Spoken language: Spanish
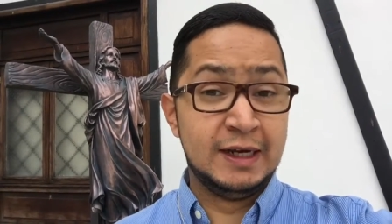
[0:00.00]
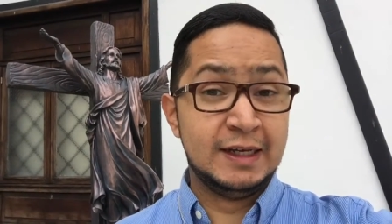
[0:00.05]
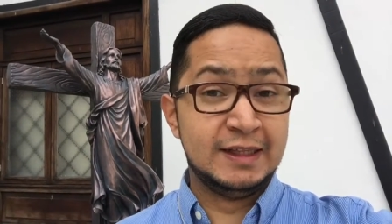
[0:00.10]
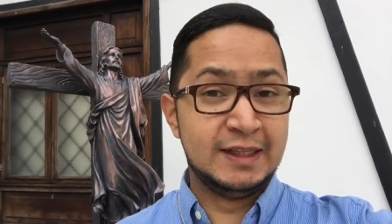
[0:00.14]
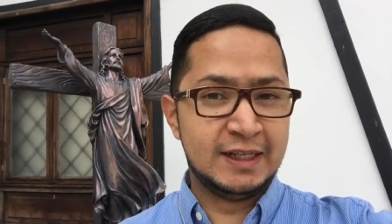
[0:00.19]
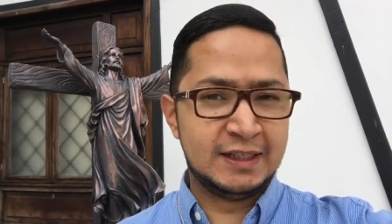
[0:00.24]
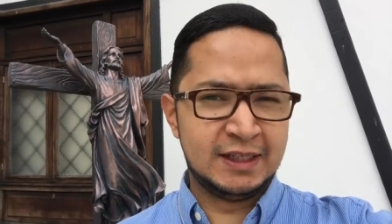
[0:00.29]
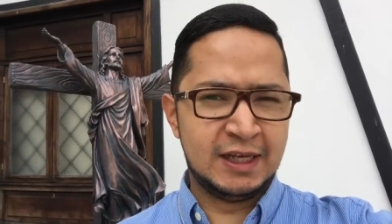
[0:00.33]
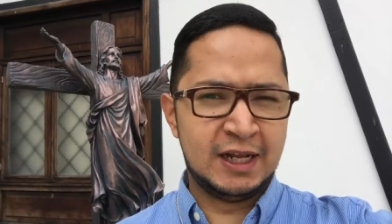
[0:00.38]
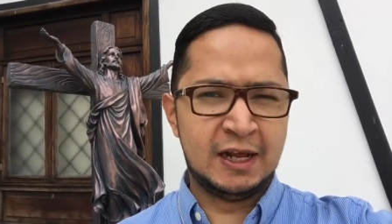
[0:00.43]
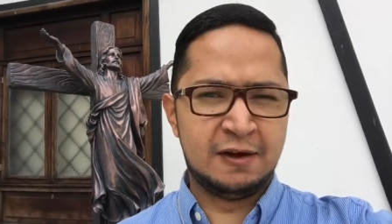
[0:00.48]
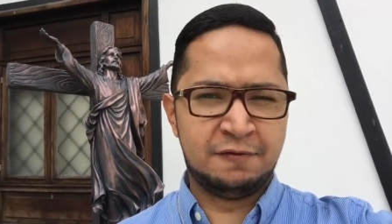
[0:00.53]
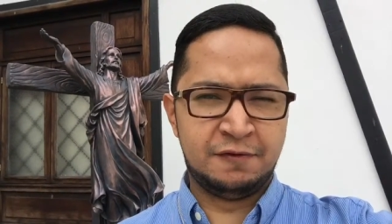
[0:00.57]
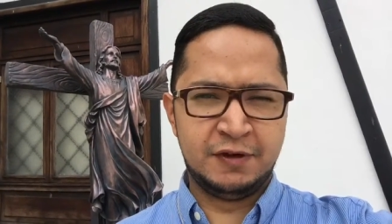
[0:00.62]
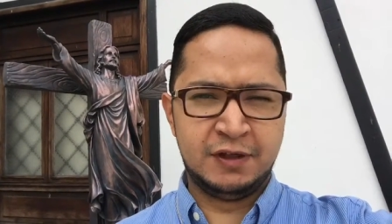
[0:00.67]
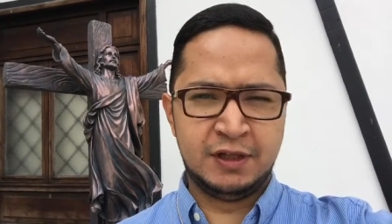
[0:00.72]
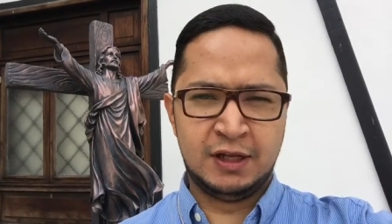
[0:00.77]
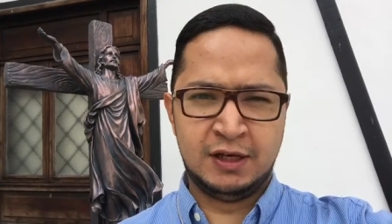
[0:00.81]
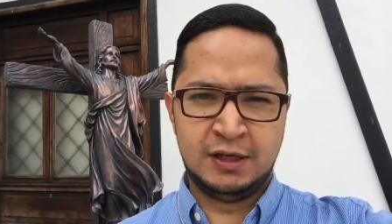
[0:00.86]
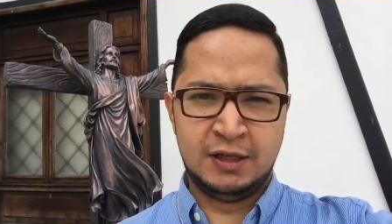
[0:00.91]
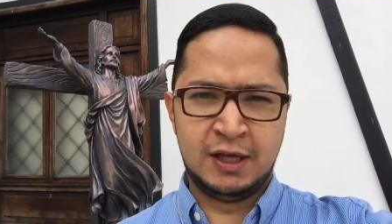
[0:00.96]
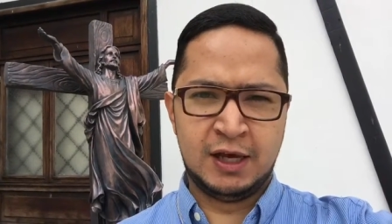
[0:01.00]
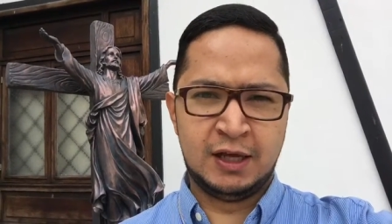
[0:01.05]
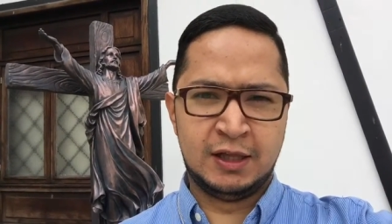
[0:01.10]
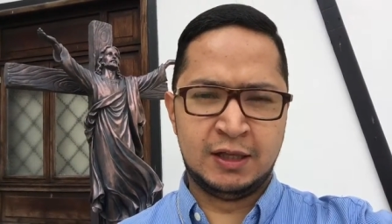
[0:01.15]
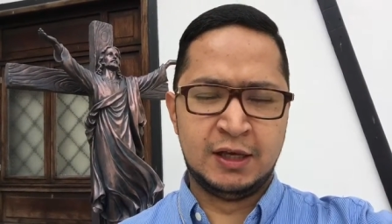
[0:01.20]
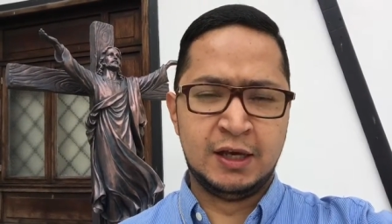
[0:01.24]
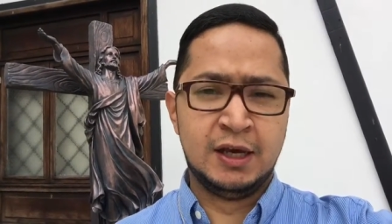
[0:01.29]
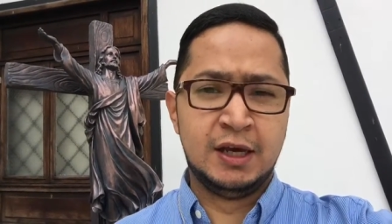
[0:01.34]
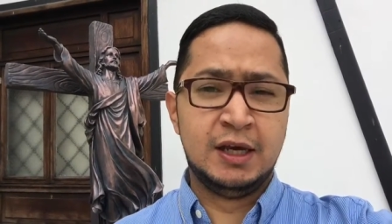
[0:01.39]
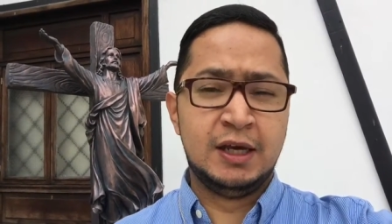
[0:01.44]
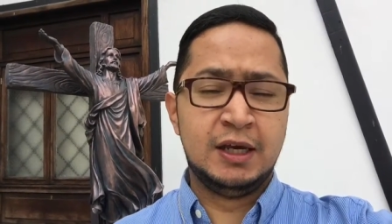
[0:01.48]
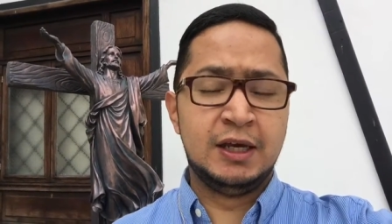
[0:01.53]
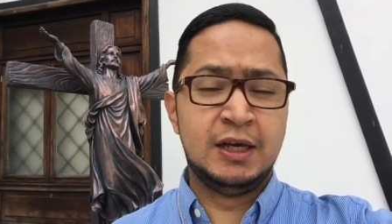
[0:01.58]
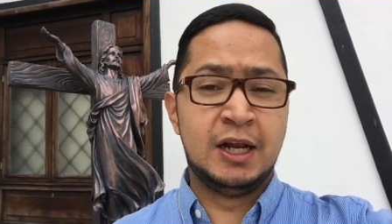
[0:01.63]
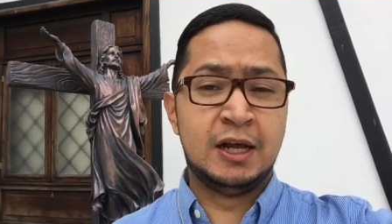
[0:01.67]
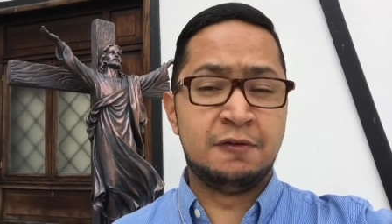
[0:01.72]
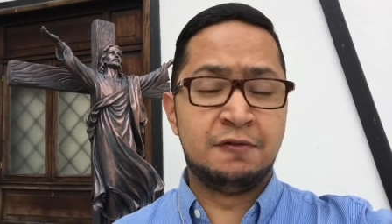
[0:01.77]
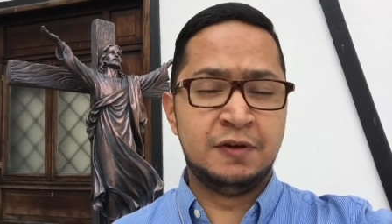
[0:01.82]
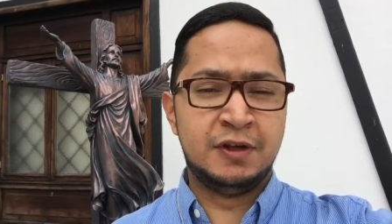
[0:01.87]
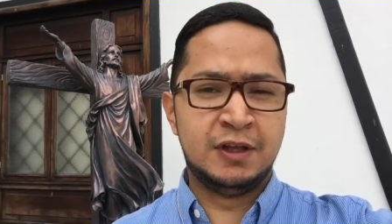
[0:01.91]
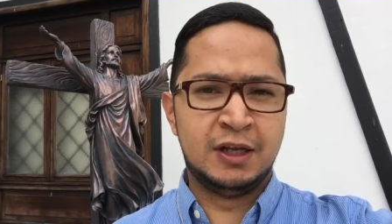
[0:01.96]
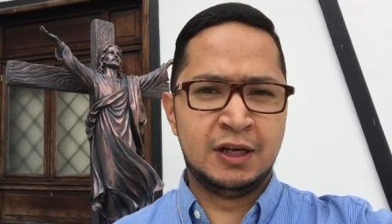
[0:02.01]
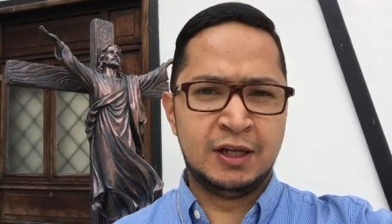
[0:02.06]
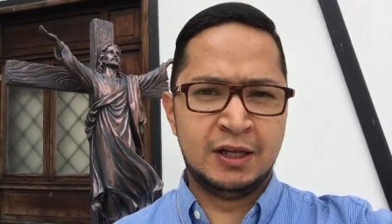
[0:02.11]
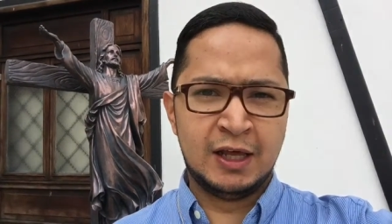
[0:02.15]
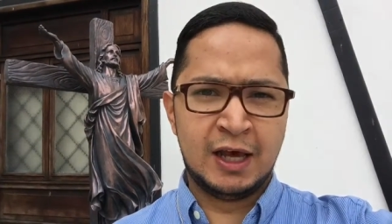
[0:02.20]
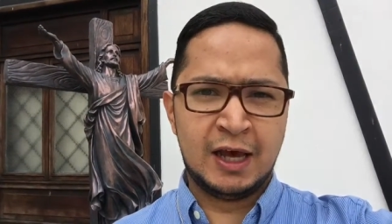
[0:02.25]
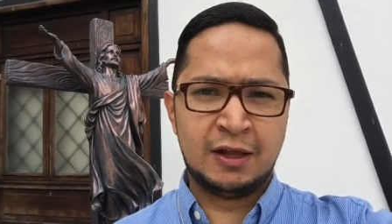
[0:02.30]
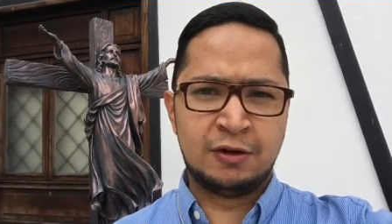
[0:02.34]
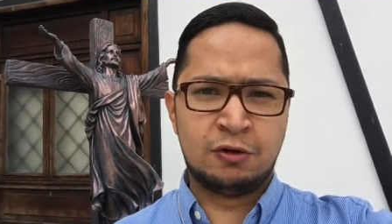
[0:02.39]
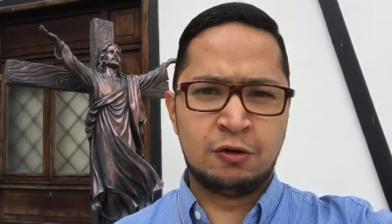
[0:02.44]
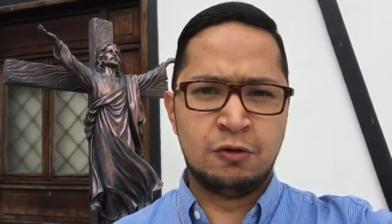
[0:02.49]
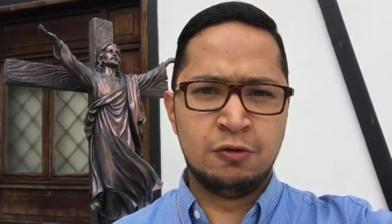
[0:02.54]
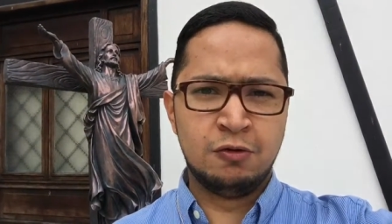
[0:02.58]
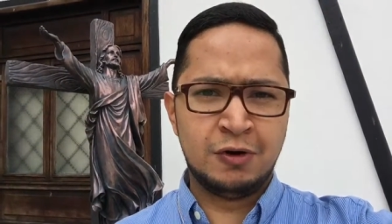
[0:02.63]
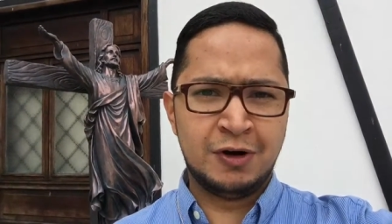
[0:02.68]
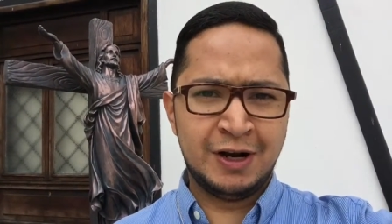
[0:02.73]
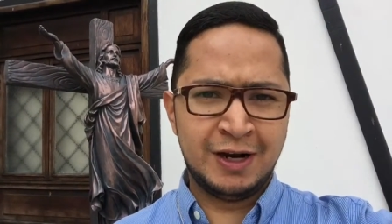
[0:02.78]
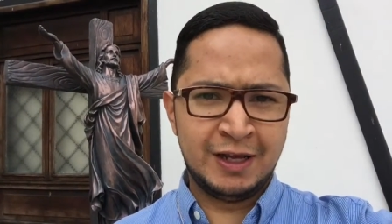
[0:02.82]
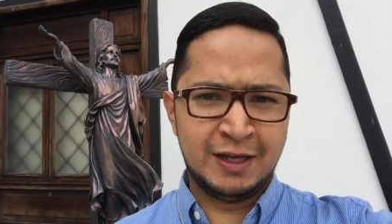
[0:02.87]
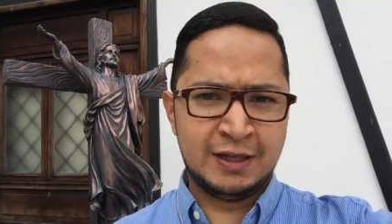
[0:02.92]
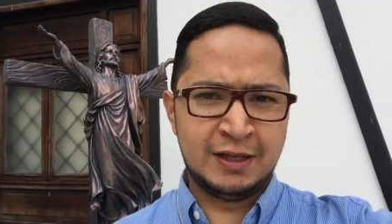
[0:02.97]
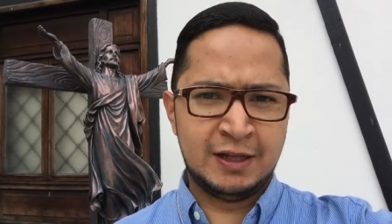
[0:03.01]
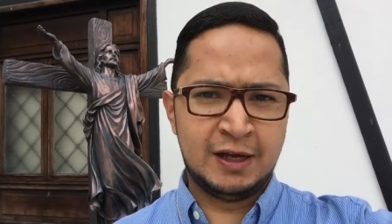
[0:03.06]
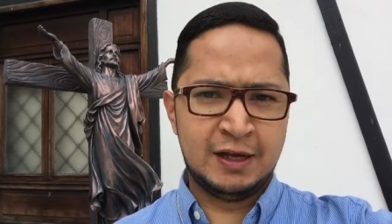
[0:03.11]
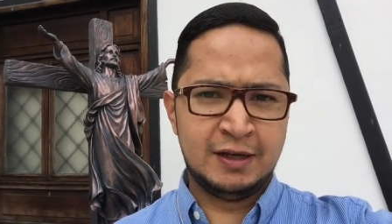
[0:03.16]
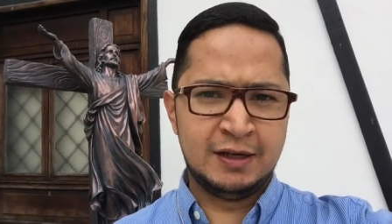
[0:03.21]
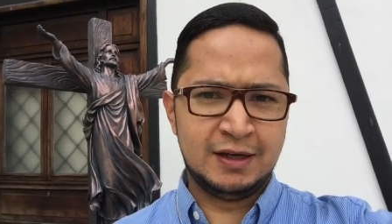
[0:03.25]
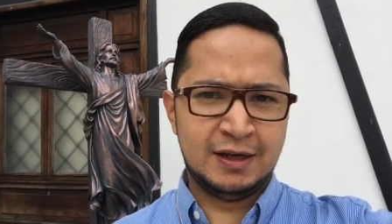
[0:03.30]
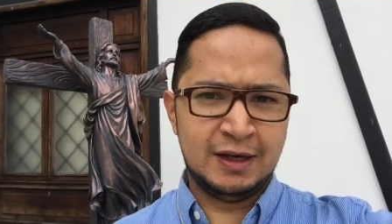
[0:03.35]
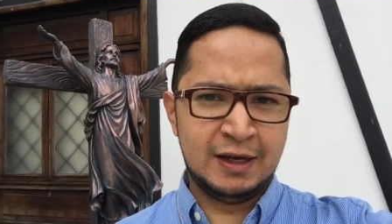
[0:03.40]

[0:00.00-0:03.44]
Desde la fidelidad. Y la fidelidad concreta